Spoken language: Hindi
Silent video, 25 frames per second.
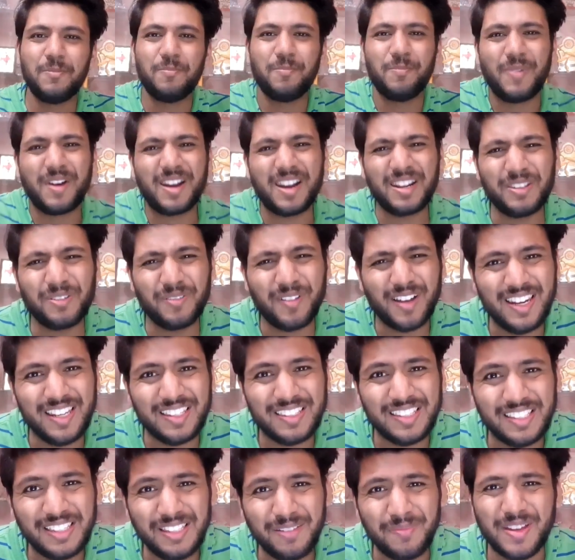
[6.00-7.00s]
मर्द वाली
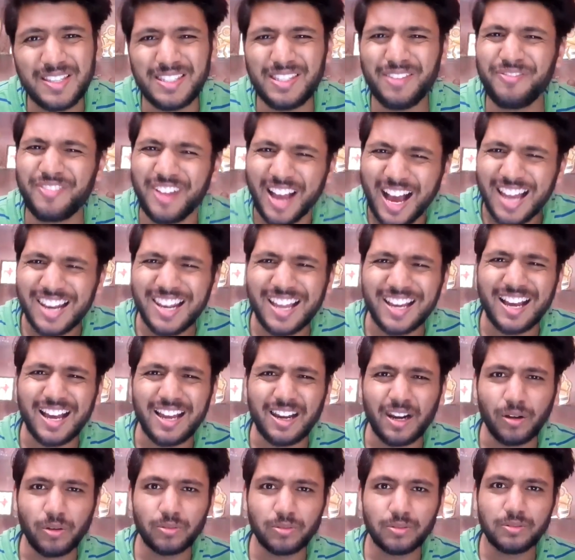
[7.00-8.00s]
दीदी मैं सिर्फ गाना गा
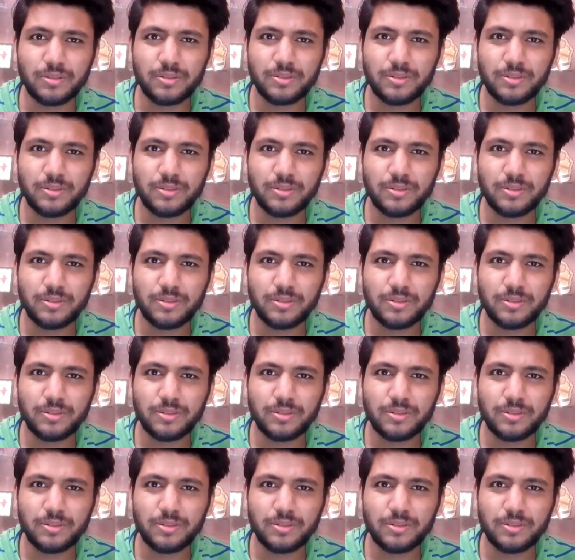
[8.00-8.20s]
रहा हूँ